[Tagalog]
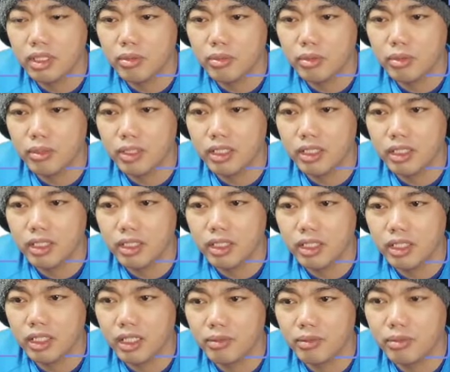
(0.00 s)
na mobile
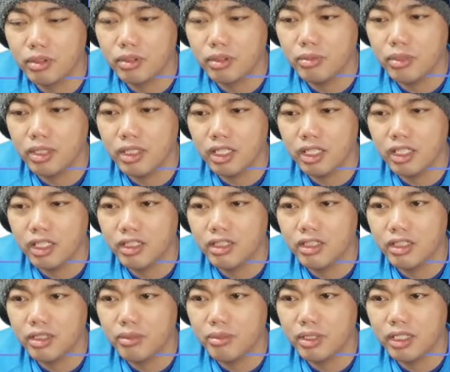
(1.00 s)
income. So,
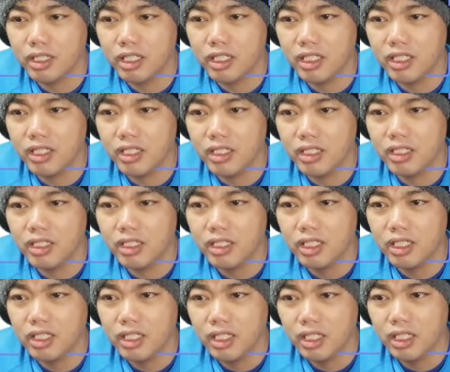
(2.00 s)
makaka-receive ka ng,
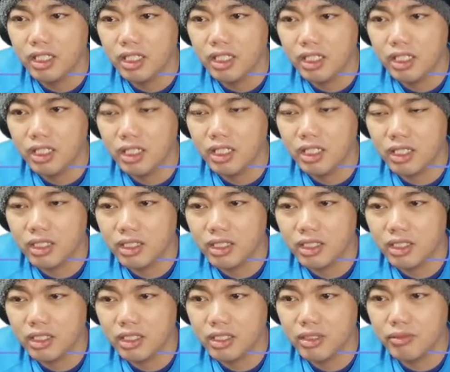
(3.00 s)
ng
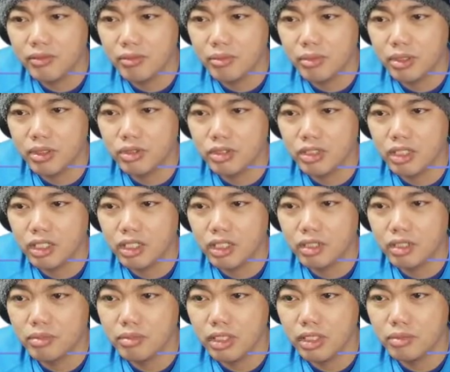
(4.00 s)
information sa
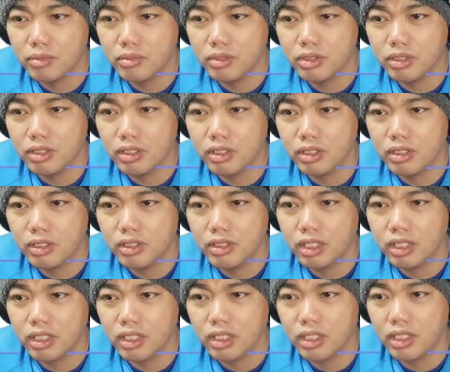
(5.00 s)
ng AbShare
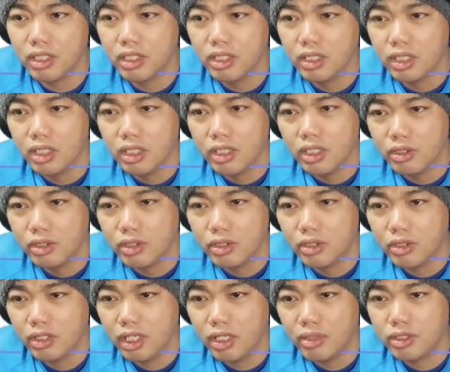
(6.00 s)
na
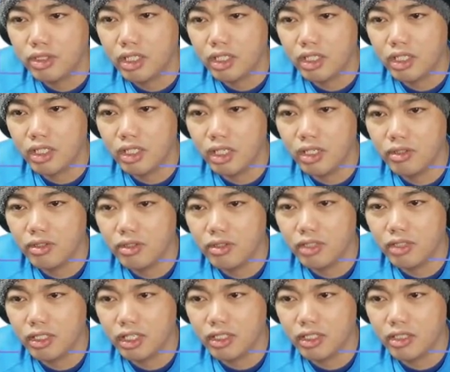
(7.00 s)
your AbShare account
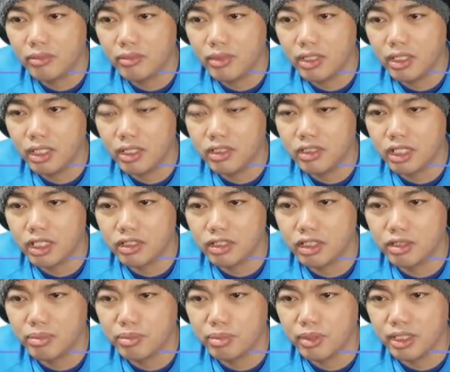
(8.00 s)
activated
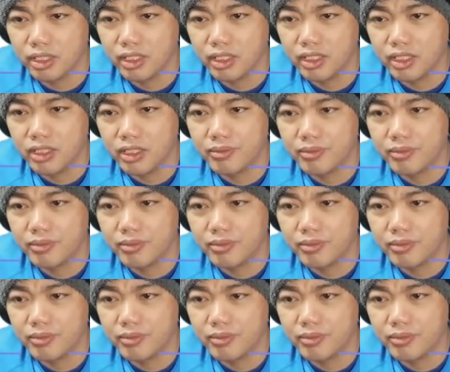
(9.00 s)
successfully.